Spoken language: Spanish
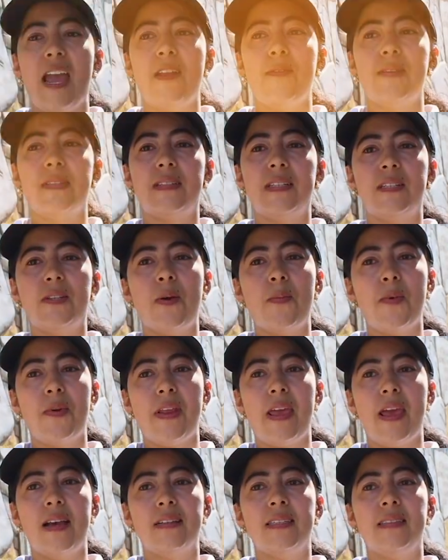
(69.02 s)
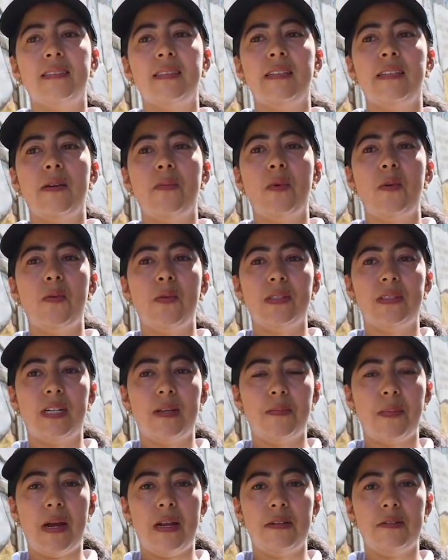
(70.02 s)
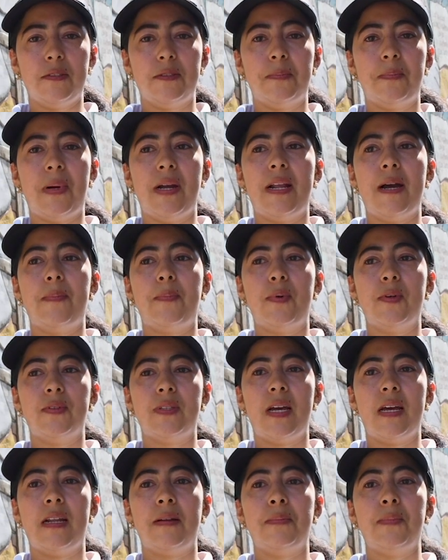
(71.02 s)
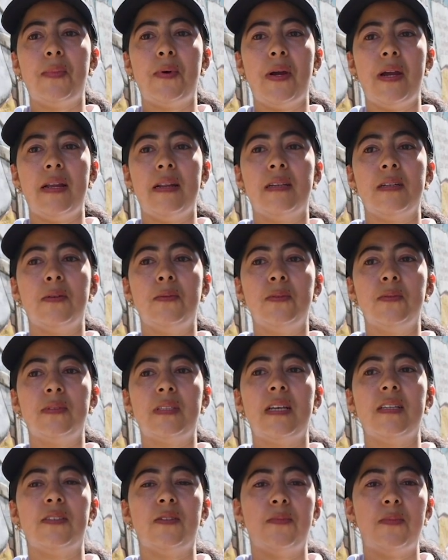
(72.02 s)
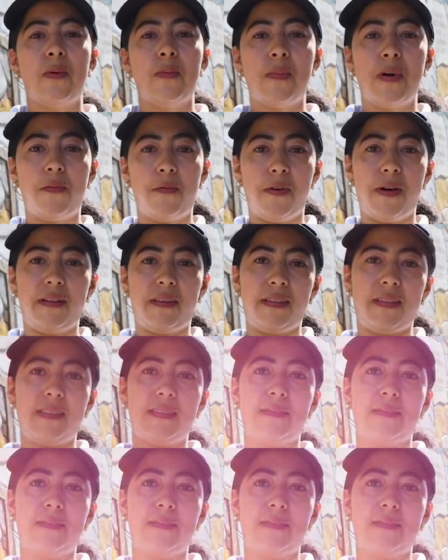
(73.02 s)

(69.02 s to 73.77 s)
En nuestras comunidades extendemos nuestras manos para apoyar a mujeres juntas somos más fuertes.